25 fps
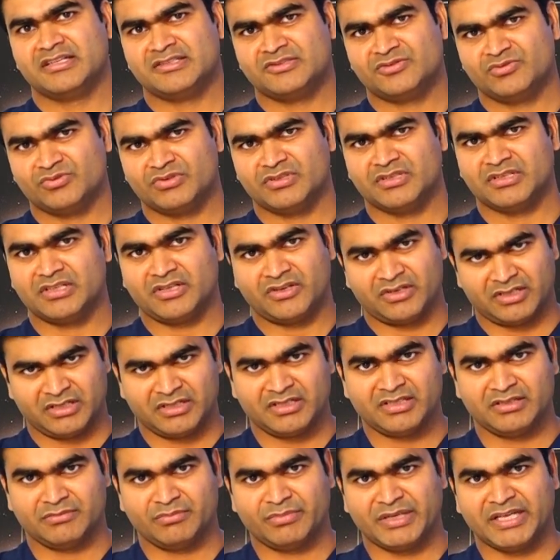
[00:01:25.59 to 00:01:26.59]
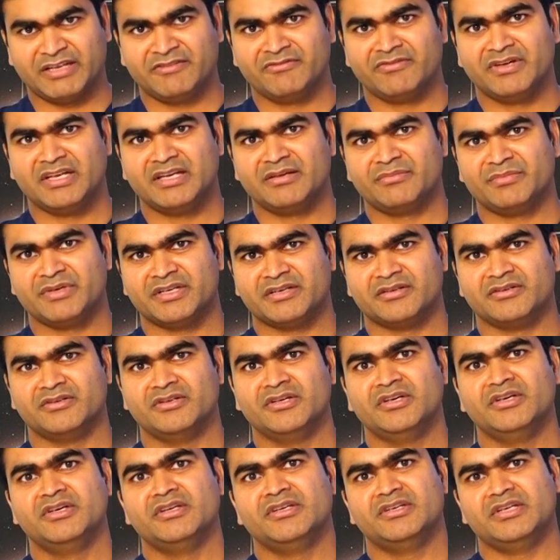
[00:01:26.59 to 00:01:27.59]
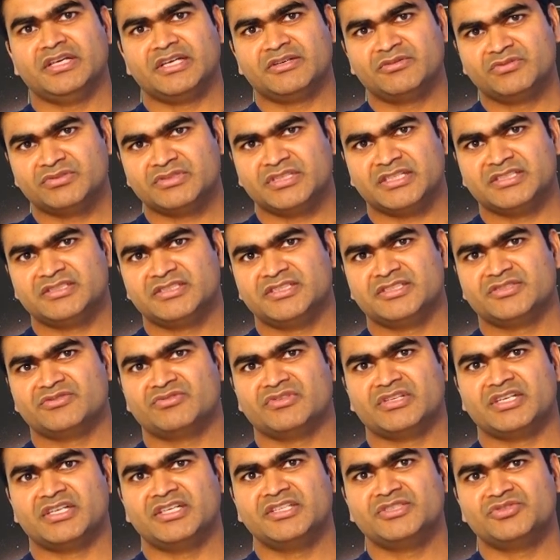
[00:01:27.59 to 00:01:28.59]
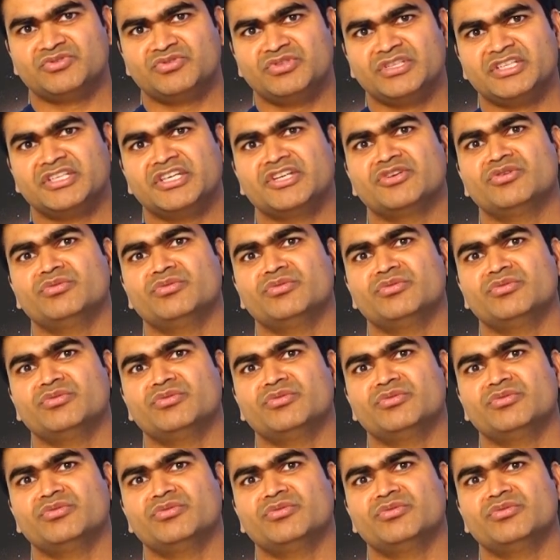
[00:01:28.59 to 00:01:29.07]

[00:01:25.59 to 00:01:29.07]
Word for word: చూడండి అంటే భయం వల్ల మరి ఎక్కువ స్ట్రెస్ తీసుకున్నారంటే జుట్టు ఇంకా